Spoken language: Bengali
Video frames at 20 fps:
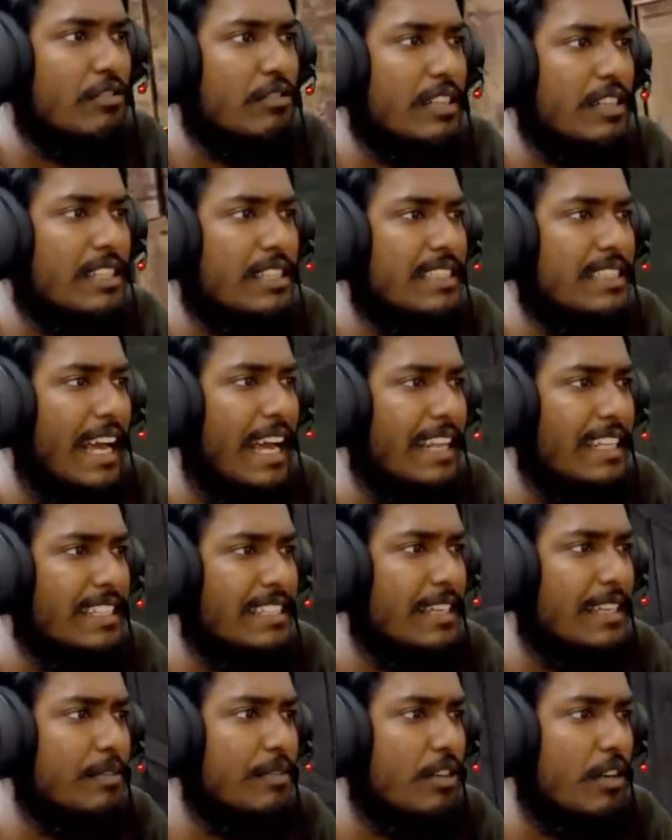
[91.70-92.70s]
একটা
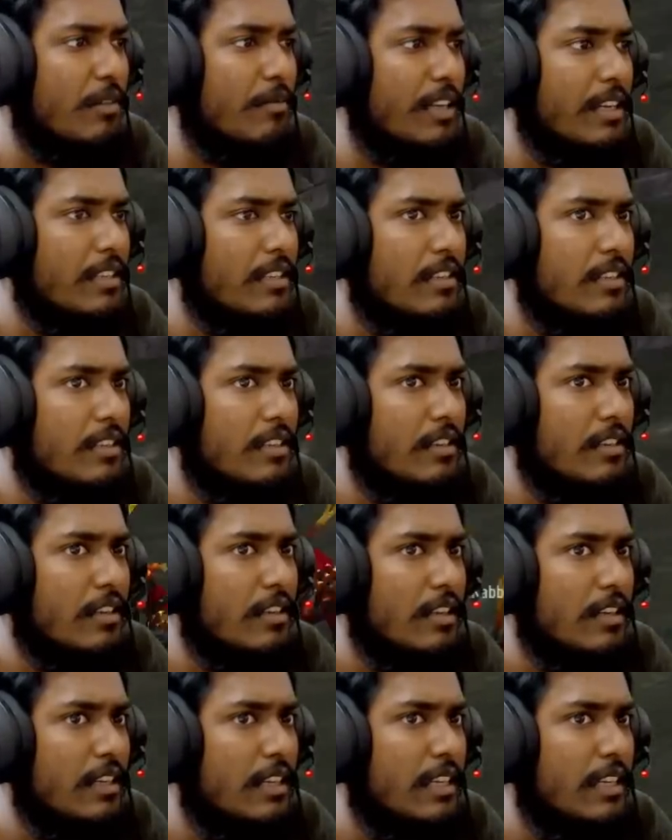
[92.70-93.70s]
চ্যালেঞ্জের বিষয় ভাই
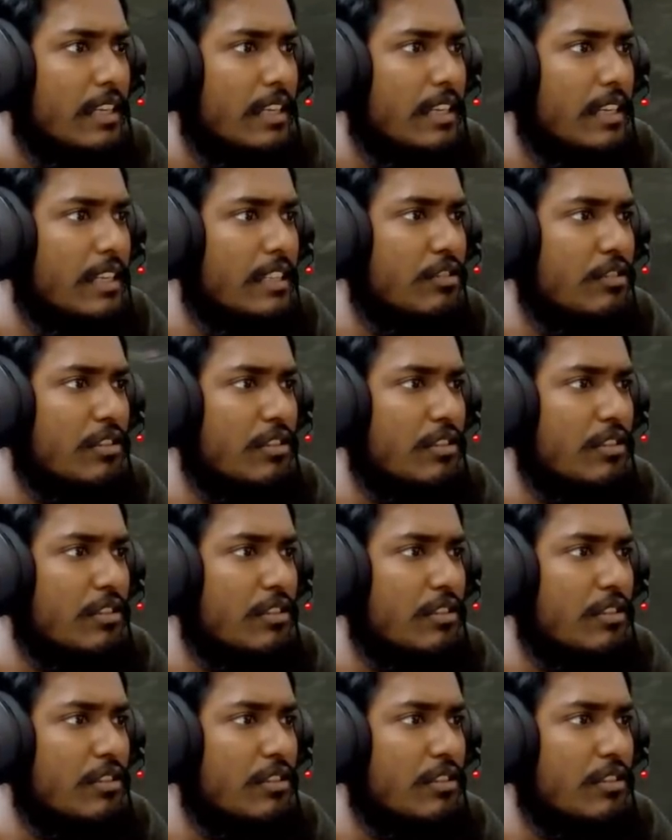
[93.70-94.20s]
ইজ্জতের